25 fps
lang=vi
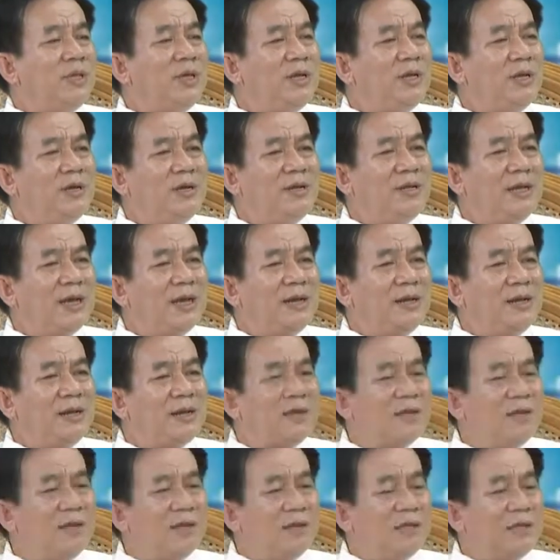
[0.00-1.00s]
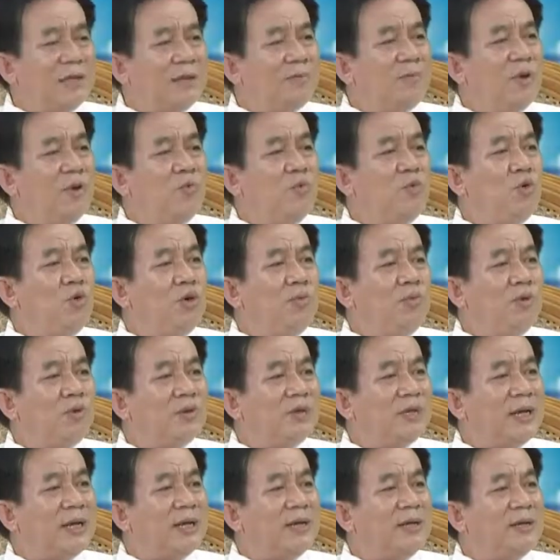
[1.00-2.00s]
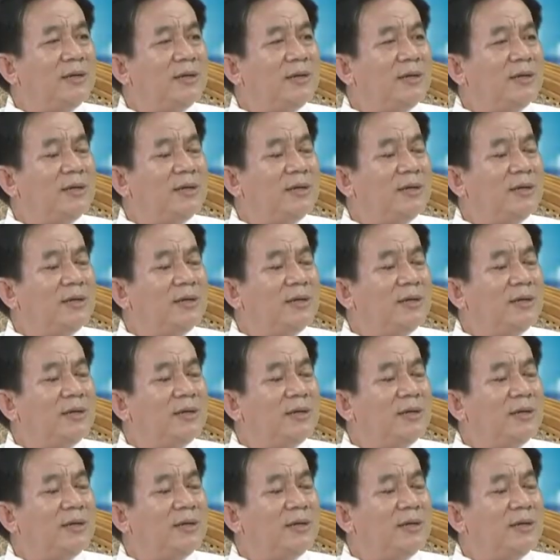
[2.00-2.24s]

thì đơn giản là chỉ máu mũi, máu răng,